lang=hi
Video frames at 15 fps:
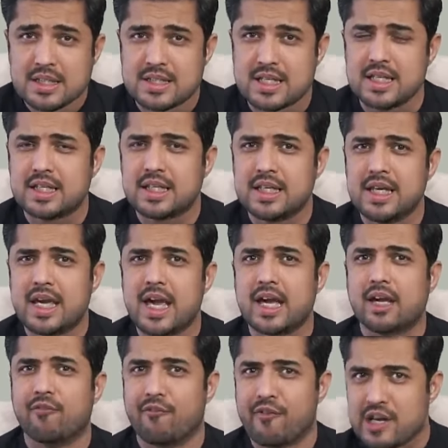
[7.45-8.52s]
जिनकी
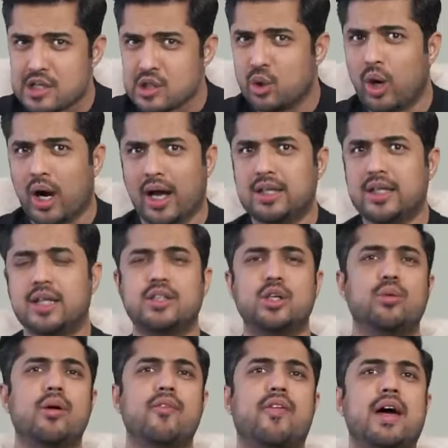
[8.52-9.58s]
एक वीडियो हालिया
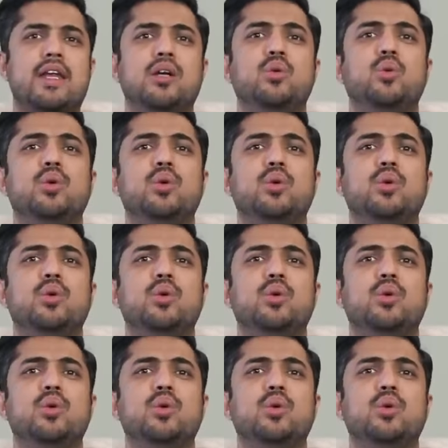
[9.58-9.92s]
दिनों में वायरल